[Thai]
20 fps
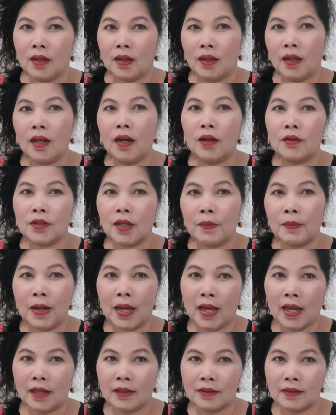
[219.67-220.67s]
ให้เราทำ
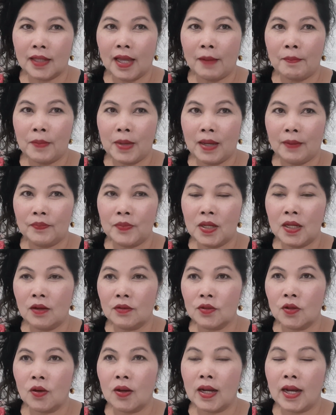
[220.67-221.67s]
งานตามแบบที่เขา
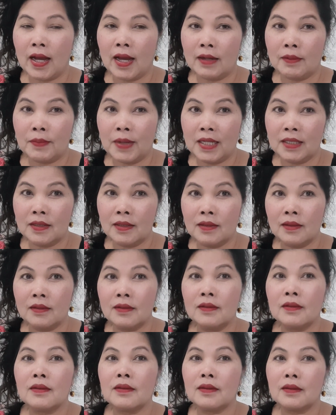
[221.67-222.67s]
ต้องการหมายถึง
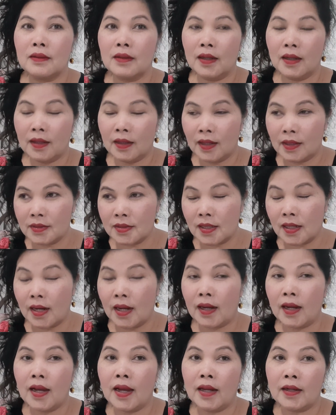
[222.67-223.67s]
ลักษณะ
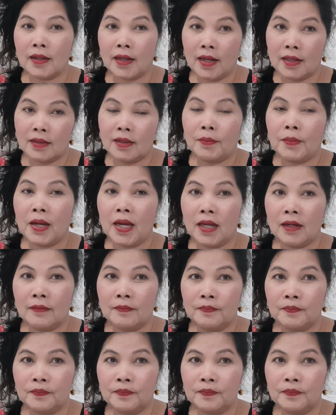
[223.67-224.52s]
งานการทำงาน